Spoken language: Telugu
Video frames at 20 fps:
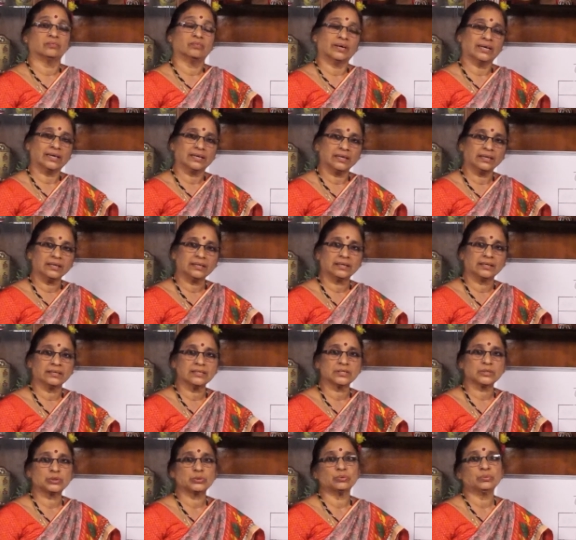
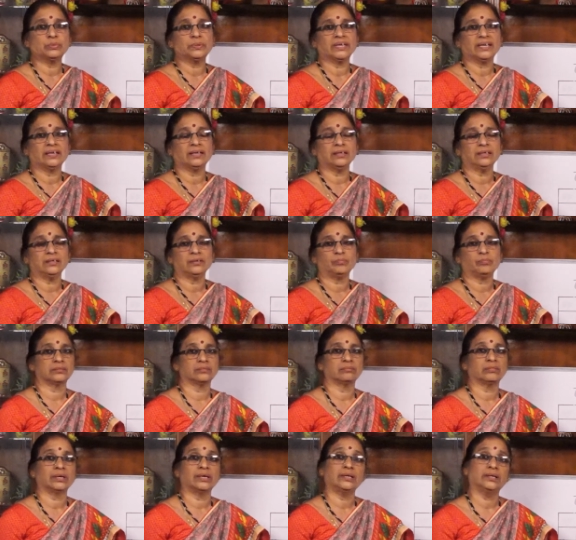వక్రీకరిస్తూ ఉంటాయి
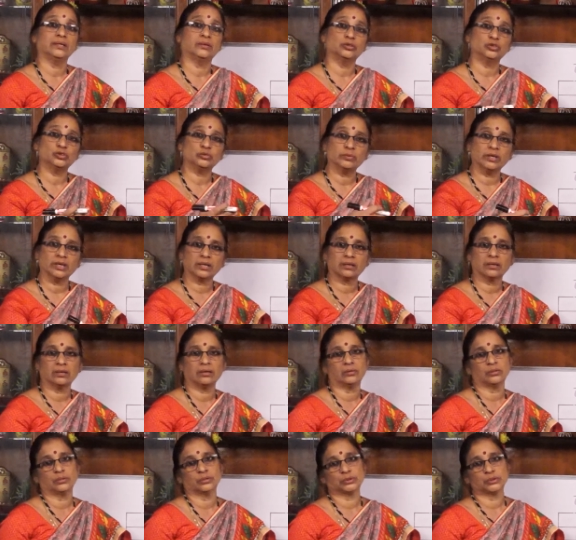మళ్ళీ
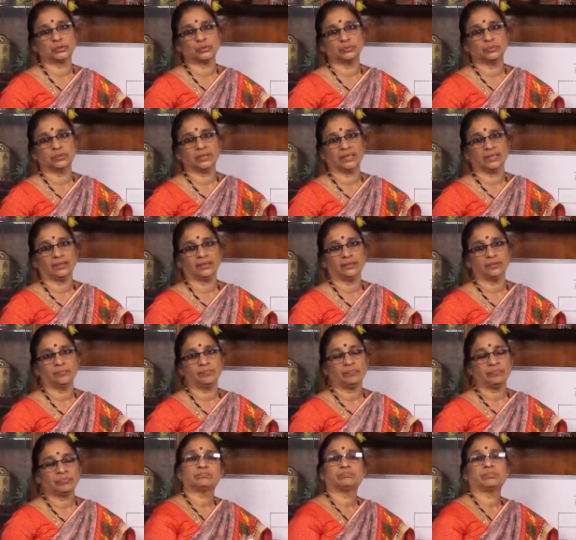రుజుమార్గంలోకి వస్తూ ఉంటాయి
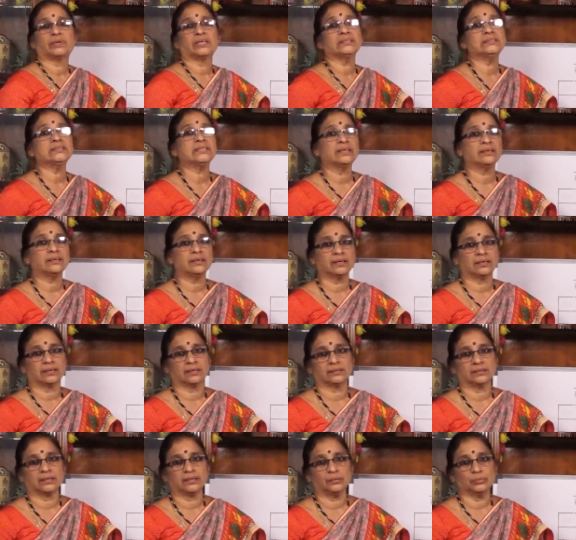
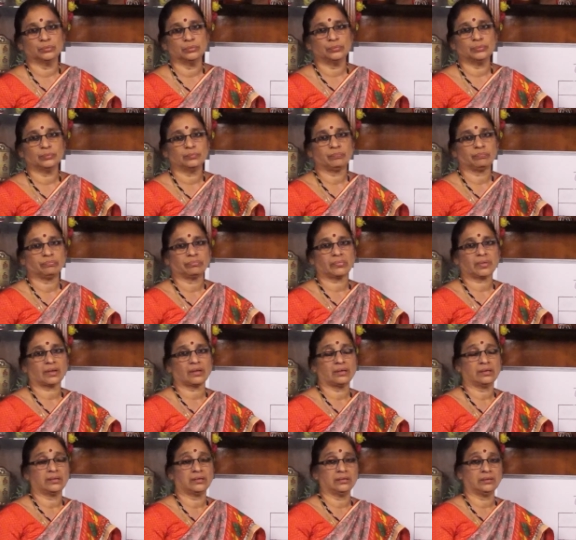పంచాంగకర్తలు
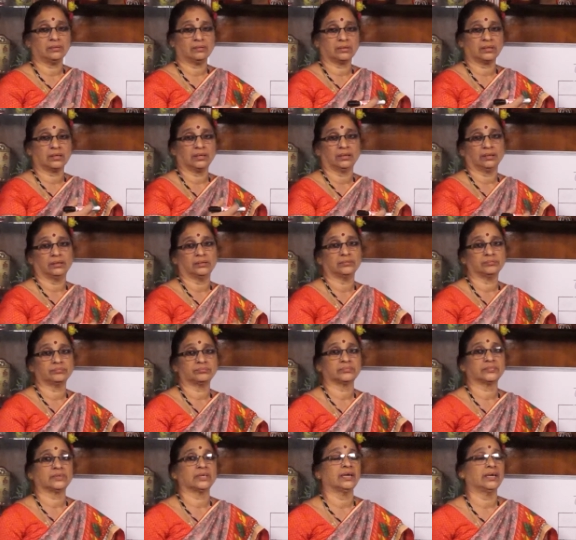ఈ యొక్క
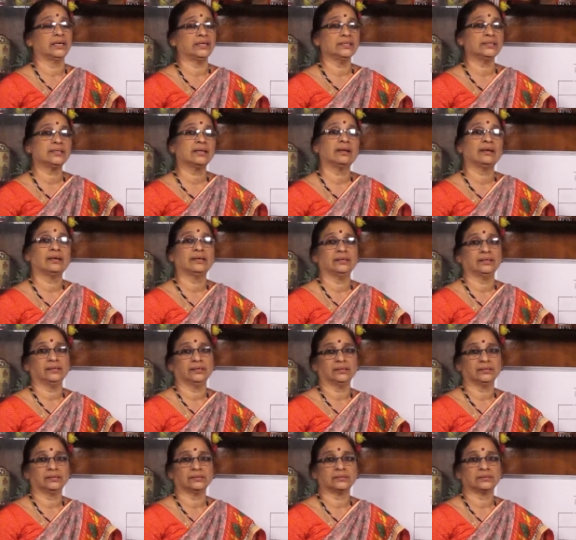గణితాలని
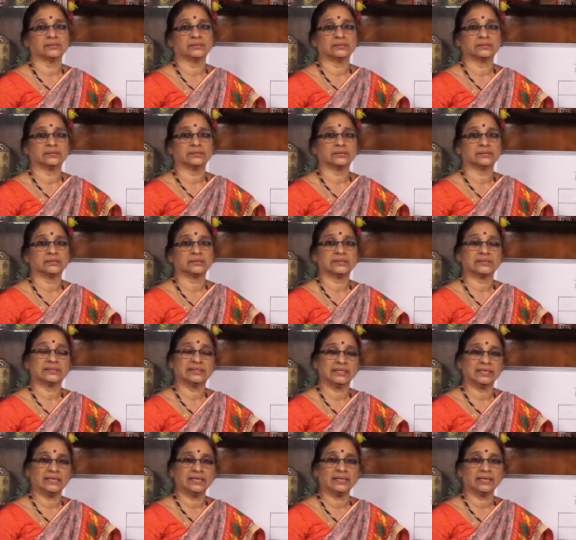
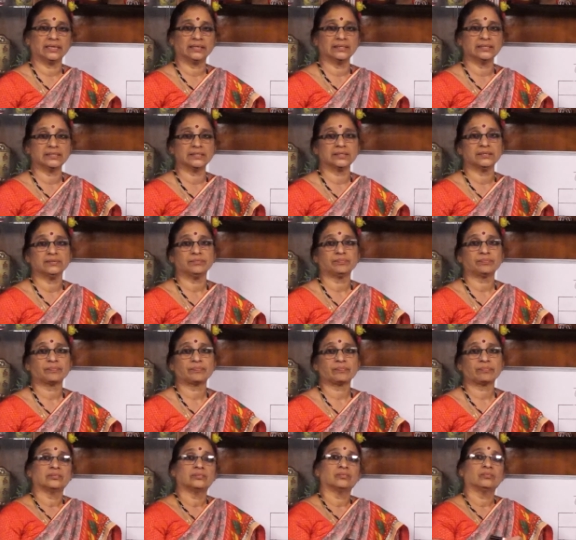స్థిరీకరించి
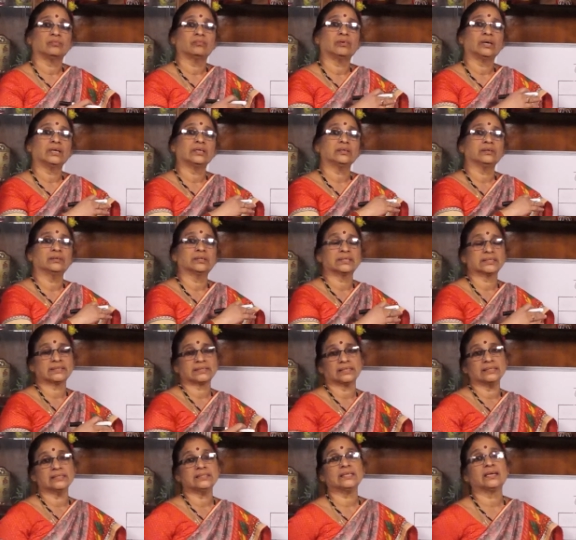వాటి యొక్క
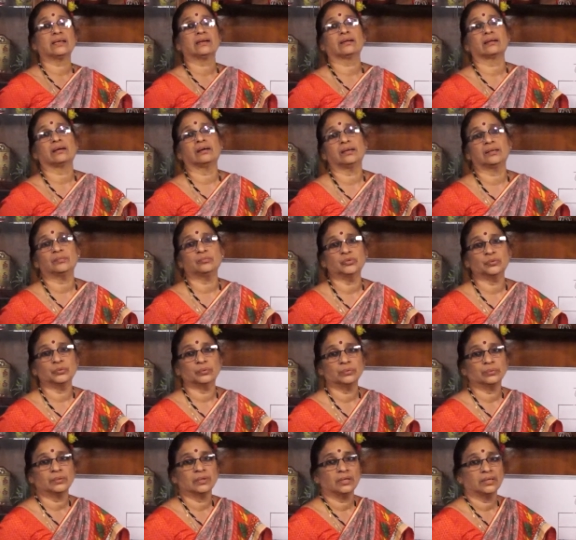సంచార కాలము
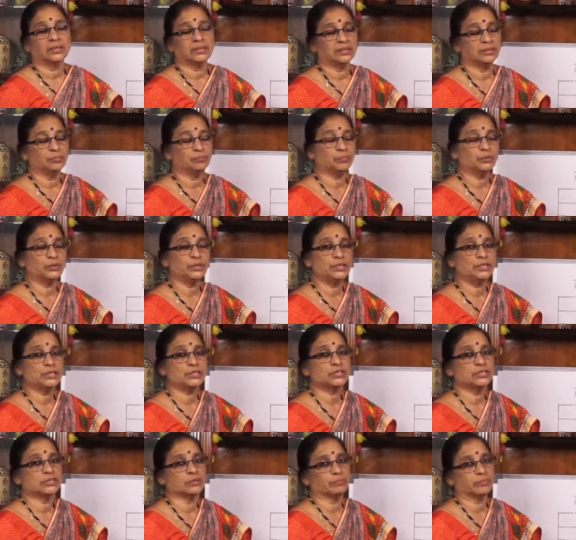ఎప్పటి
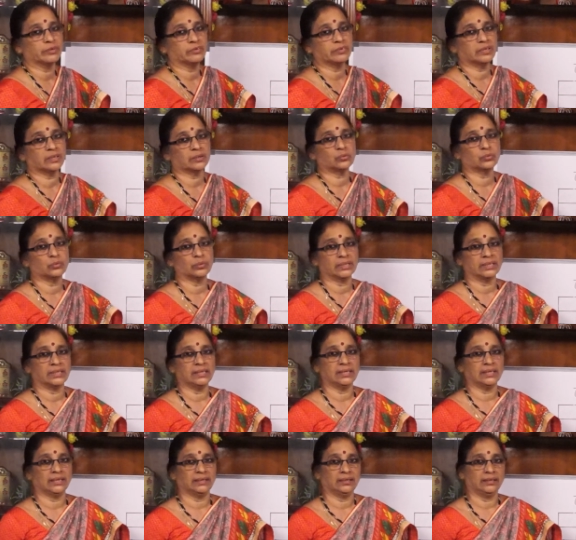నుంచి ఎప్పటి వరకు
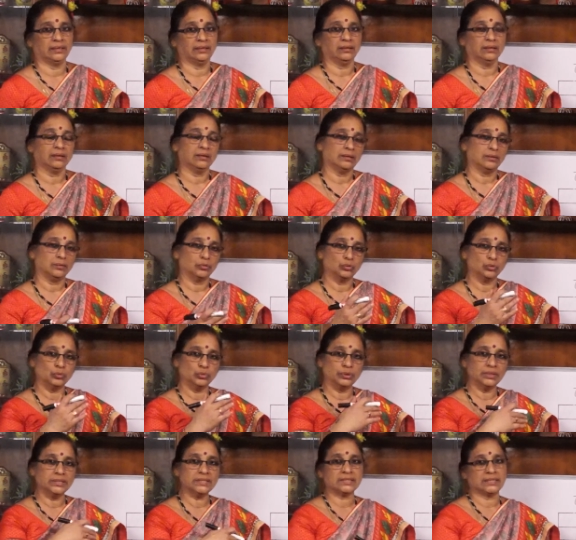ఉన్నది అని
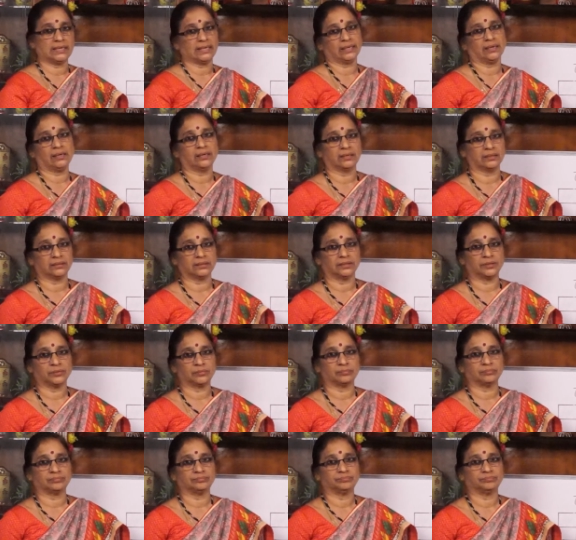గుణించి లెక్క కడతారు